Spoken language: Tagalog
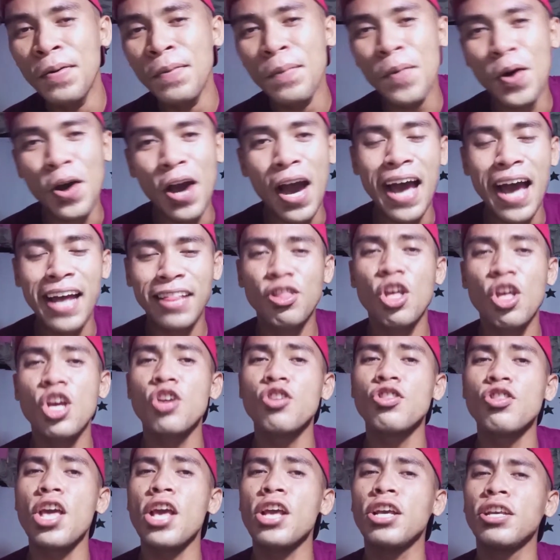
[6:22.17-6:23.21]
Mga
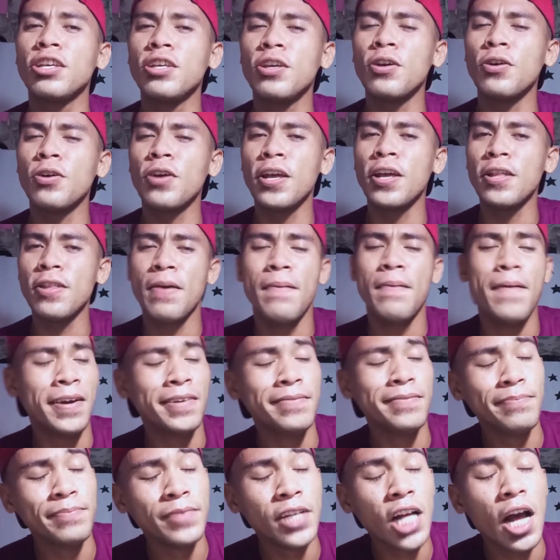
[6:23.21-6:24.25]
thank you thank you gid
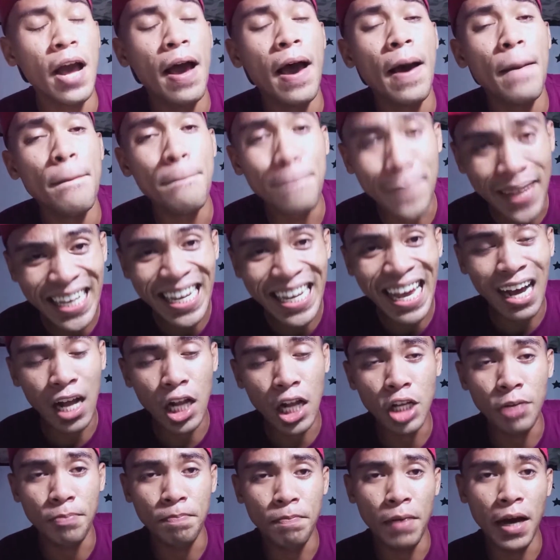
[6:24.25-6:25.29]
ang Mia
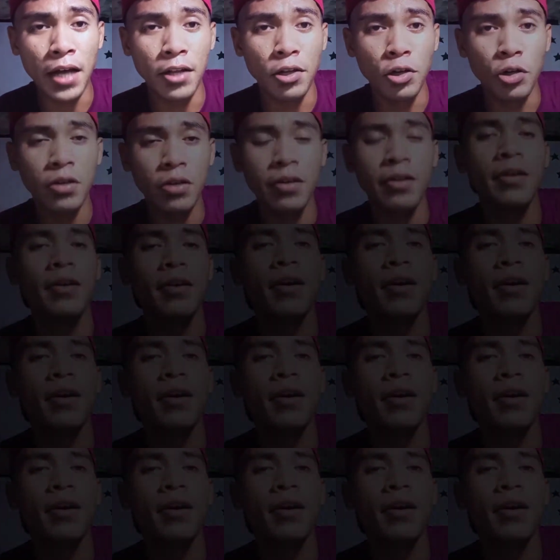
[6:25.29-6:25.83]
Kalipa no.